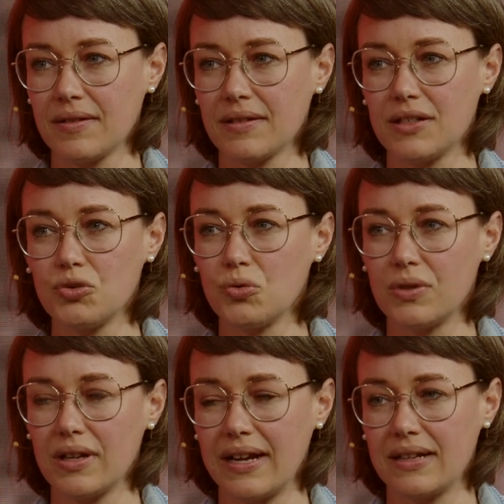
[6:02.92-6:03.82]

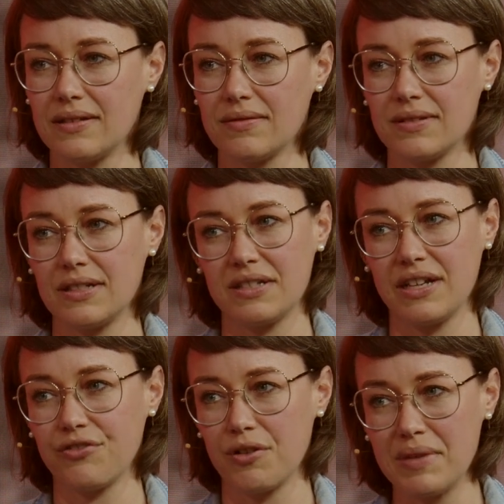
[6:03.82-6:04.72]
Gesundheit, sind
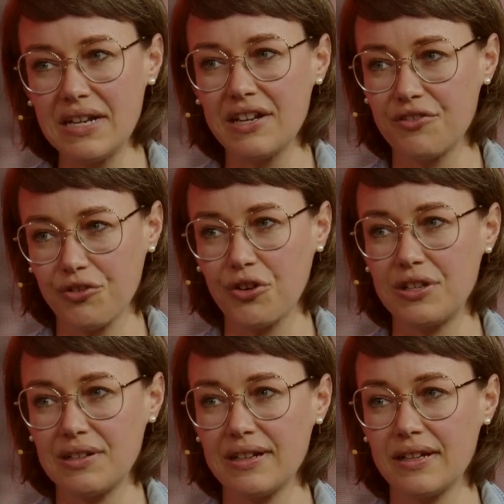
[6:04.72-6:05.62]
sehr
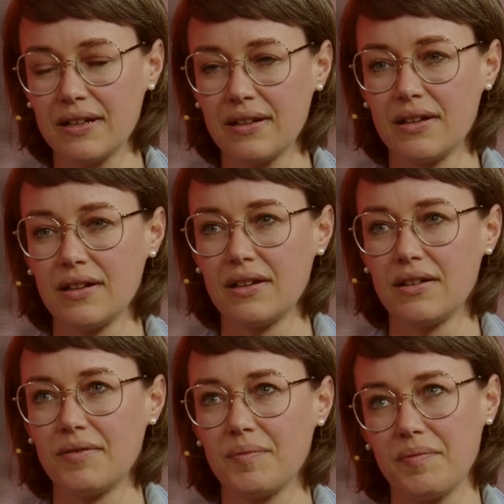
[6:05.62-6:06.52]
familienfreundlich.
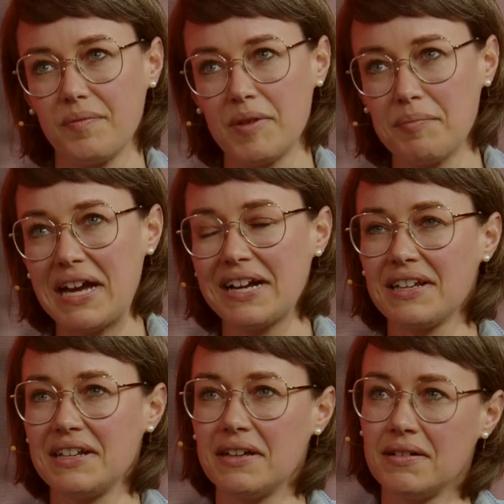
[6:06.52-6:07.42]
Wir
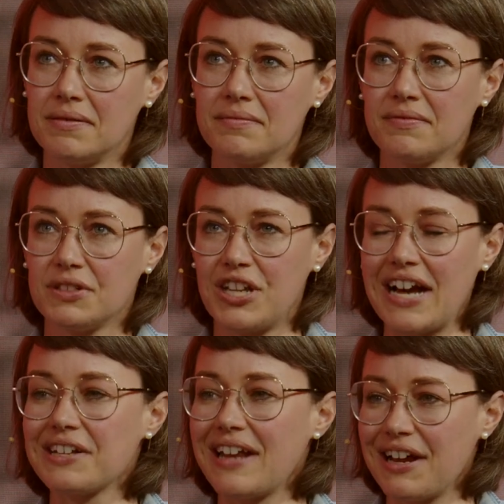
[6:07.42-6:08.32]
merken, äh,
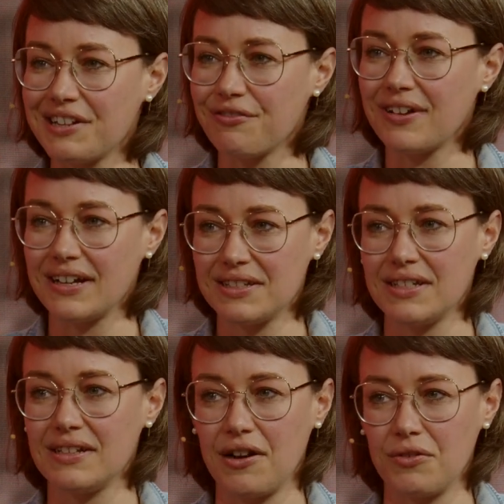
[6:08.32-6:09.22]
stark nachgefragt
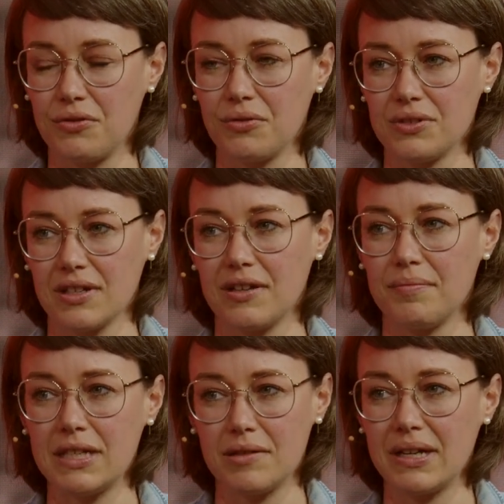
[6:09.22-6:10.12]
sind auch unsere
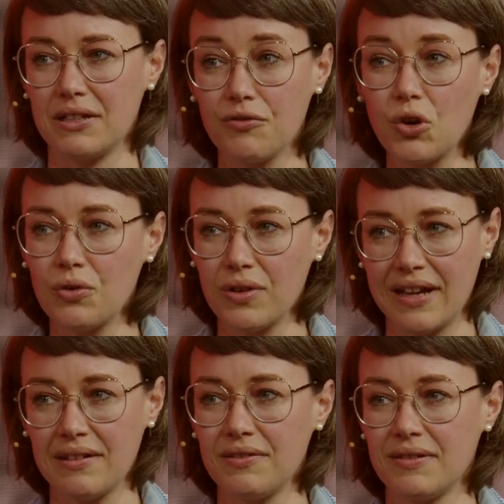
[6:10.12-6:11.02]

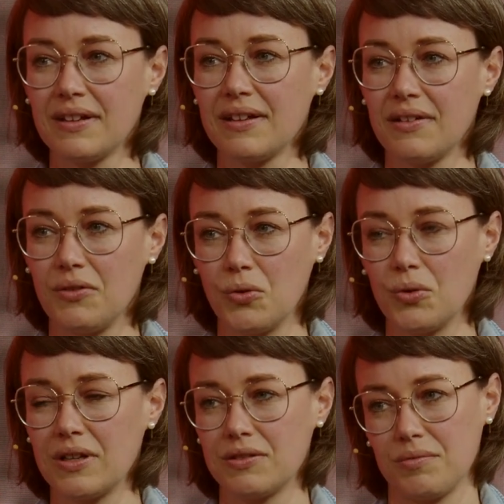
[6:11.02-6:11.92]
Mitarbeiterwohnungen
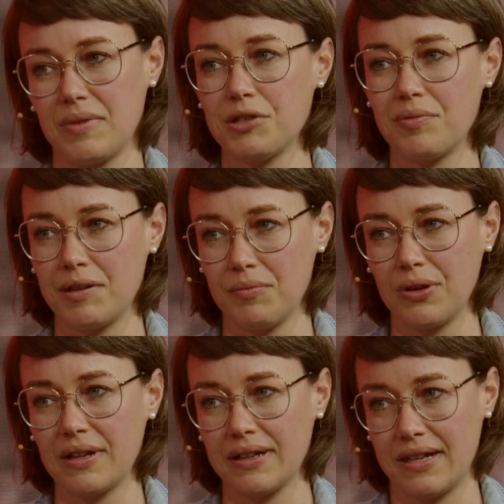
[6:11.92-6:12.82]
oder zum Beispiel die
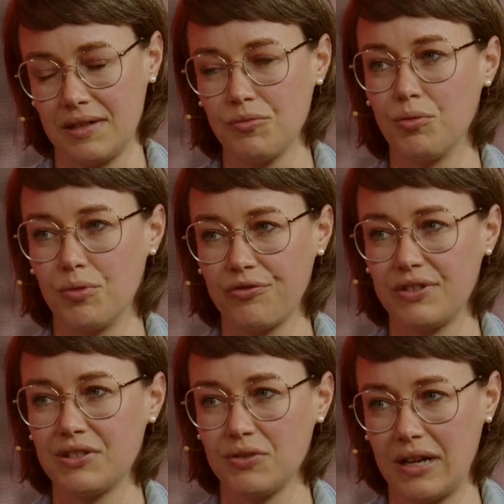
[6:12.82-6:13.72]
Möglichkeit, im
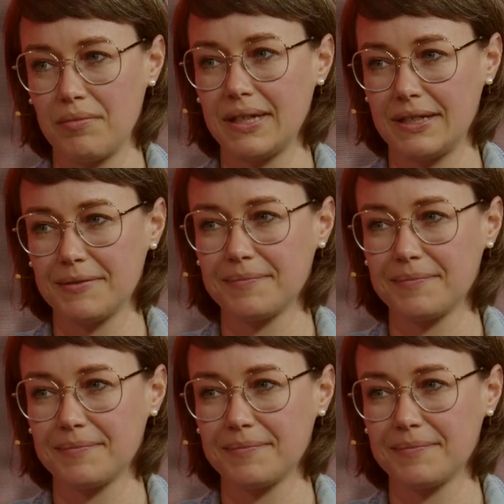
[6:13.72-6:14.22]
Homeoffice zu arbeiten.